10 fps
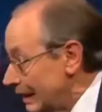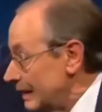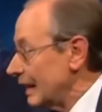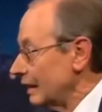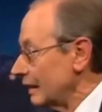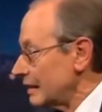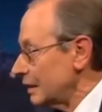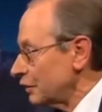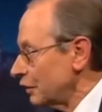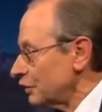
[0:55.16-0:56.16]
Nicht anders
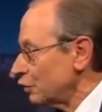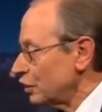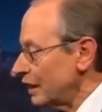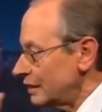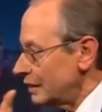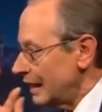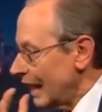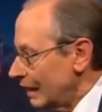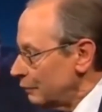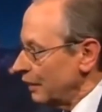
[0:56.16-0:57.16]
als sonst so. Stellen Sie sich die
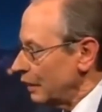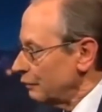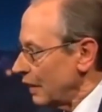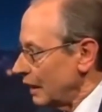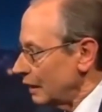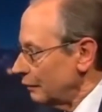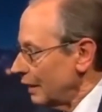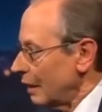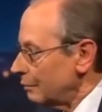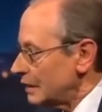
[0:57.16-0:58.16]
einfache Frage.
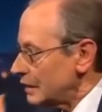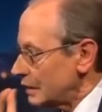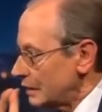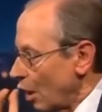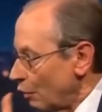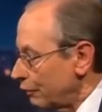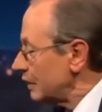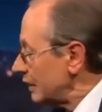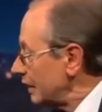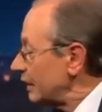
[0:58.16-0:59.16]
Wir haben es
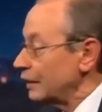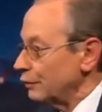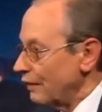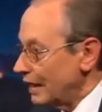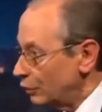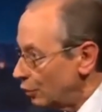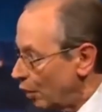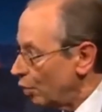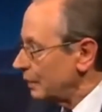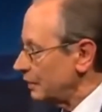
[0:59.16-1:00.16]
offensichtlich, wenn
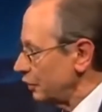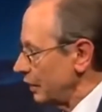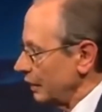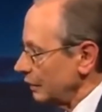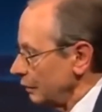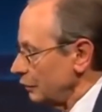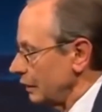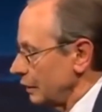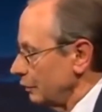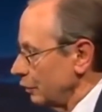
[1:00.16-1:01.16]
überhaupt ein solcher Angriff
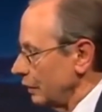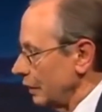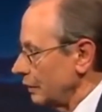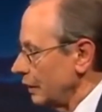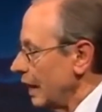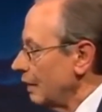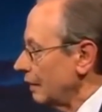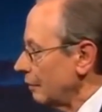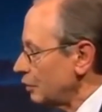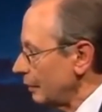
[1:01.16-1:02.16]
stattgefunden hat.
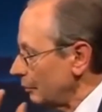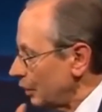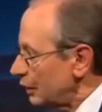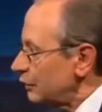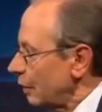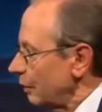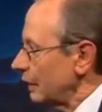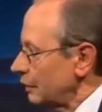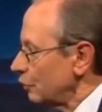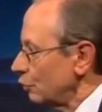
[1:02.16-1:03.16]
Wir haben es mit einem
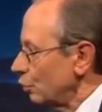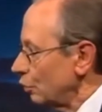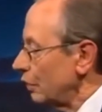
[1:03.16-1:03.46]
Kriegsverbrechen zu tun.